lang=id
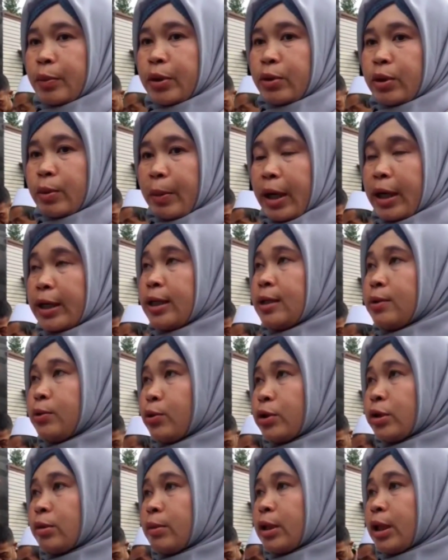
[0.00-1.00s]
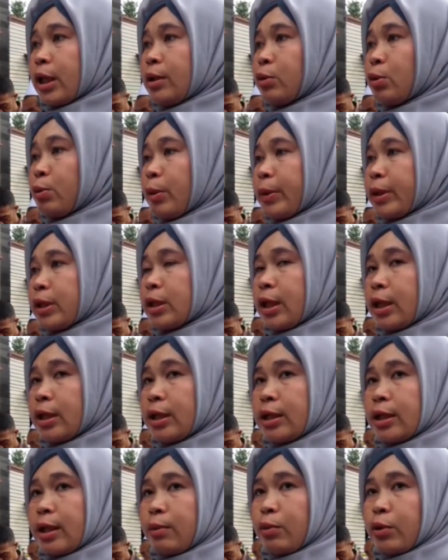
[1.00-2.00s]
Tapi makanya untuk sementara untuk
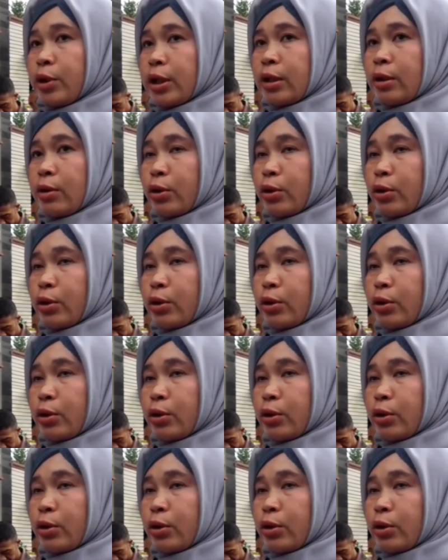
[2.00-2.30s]
memastikan kita